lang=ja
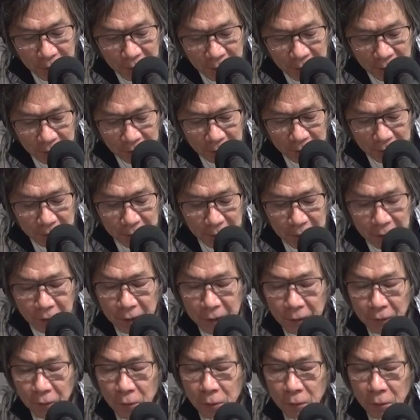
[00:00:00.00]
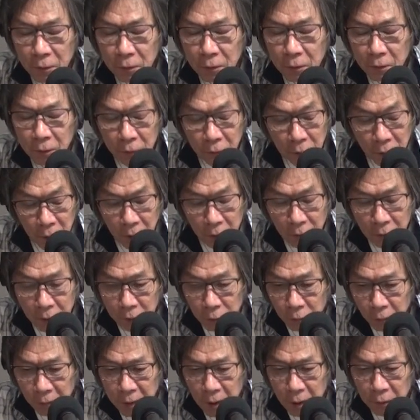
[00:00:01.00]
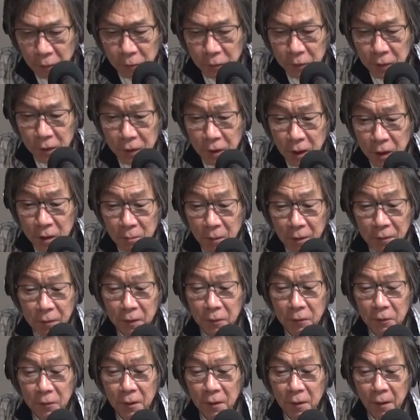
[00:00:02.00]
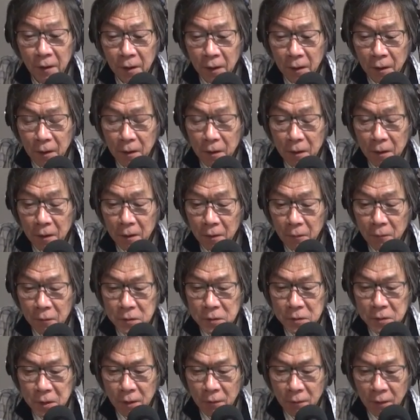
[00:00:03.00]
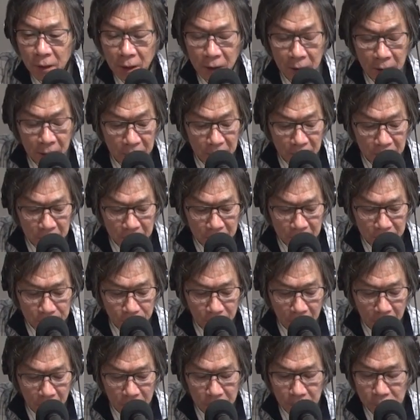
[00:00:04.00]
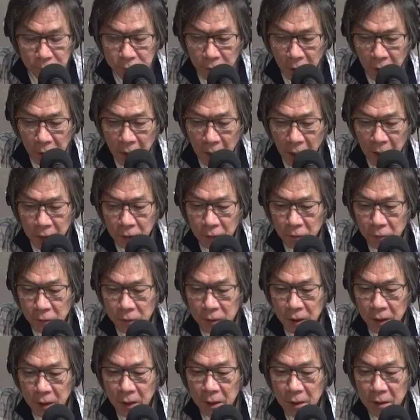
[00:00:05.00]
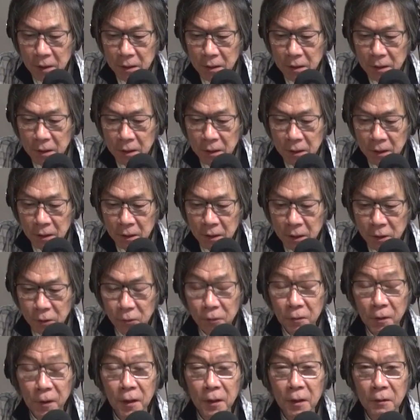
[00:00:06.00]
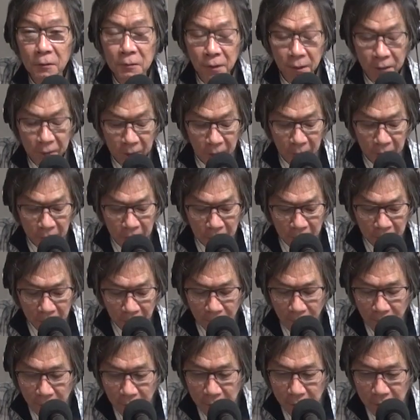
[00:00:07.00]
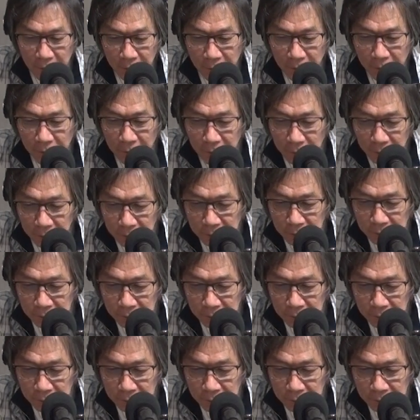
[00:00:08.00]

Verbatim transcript: か、えー、ご弦は抑えることができませんのでね、えー、こちらはあ、まあ、触れないように、えー、気をつけてくださいね。で